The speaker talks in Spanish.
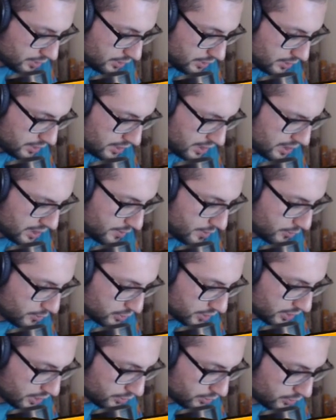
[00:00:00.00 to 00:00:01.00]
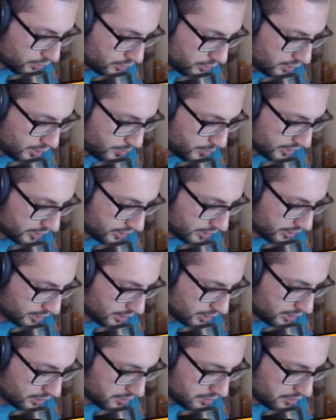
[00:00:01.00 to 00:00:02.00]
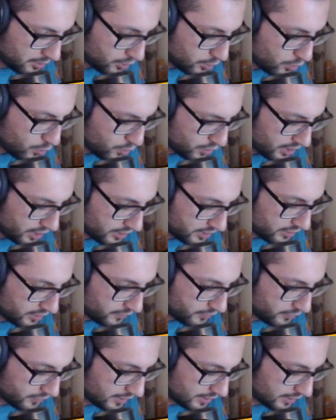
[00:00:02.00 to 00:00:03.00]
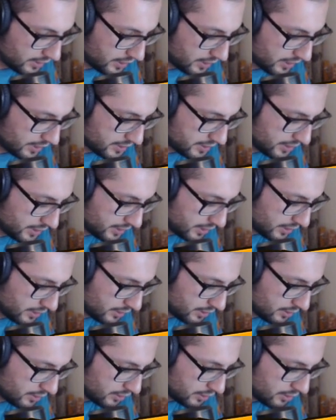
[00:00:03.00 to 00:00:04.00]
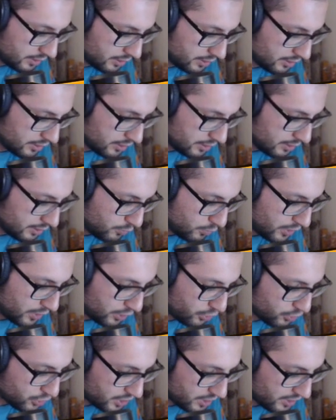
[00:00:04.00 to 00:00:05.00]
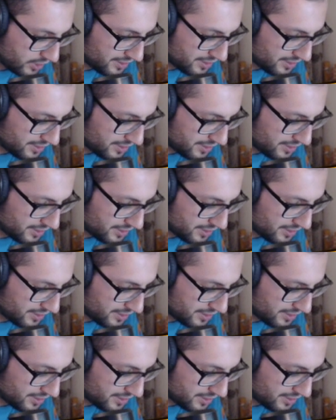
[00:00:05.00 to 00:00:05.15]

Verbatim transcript: y acabamos ganando la partida con relativa facilidad. Así que una cosa